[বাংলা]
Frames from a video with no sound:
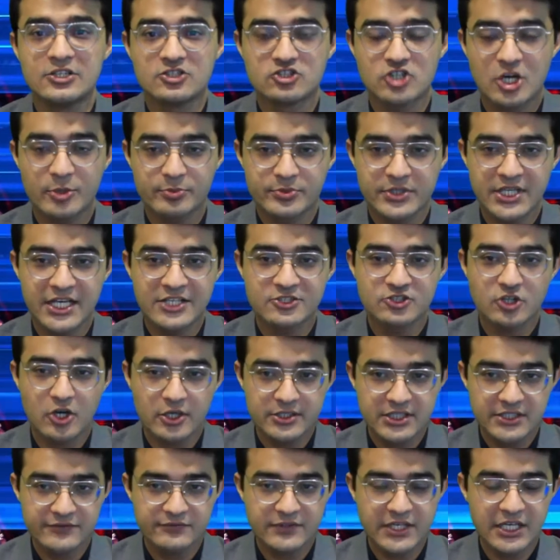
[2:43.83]
সপ্তাহে
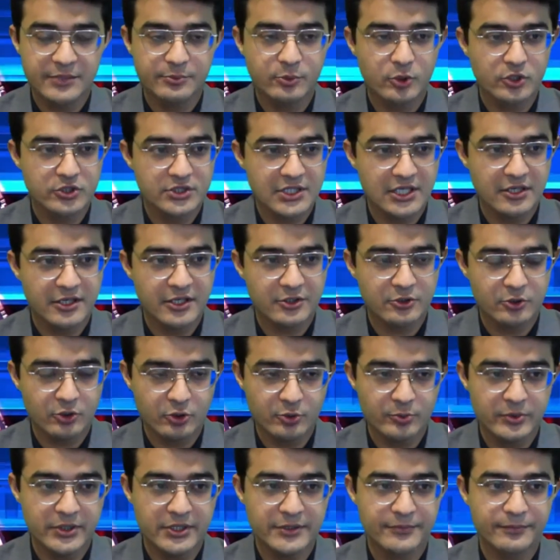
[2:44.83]
ছয়টি ফ্লাইট পরিচালনা
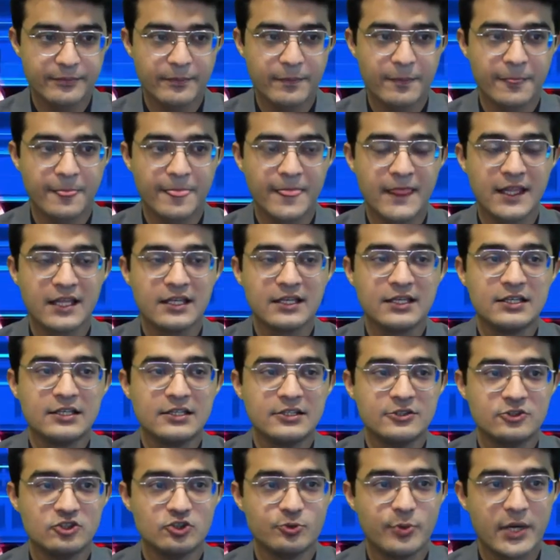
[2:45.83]
করবে
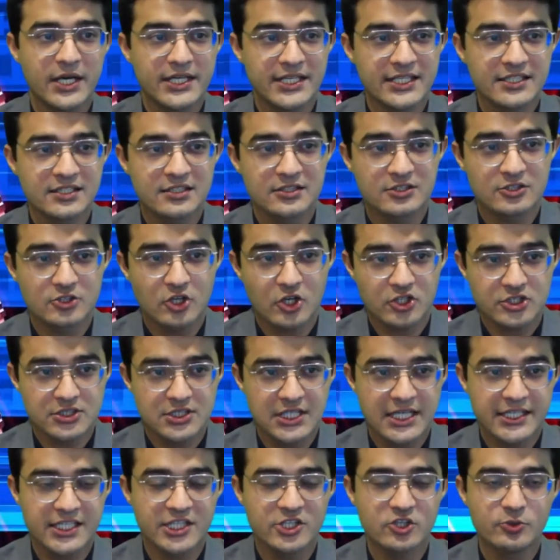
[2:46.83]
দুবাইয়ে দশ
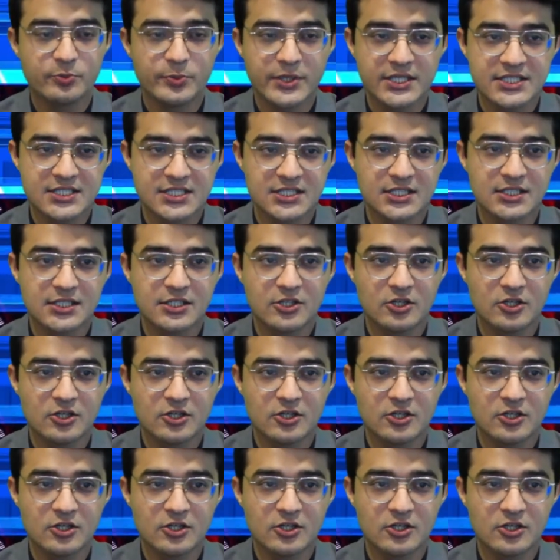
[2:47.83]
লাখেরও বেশি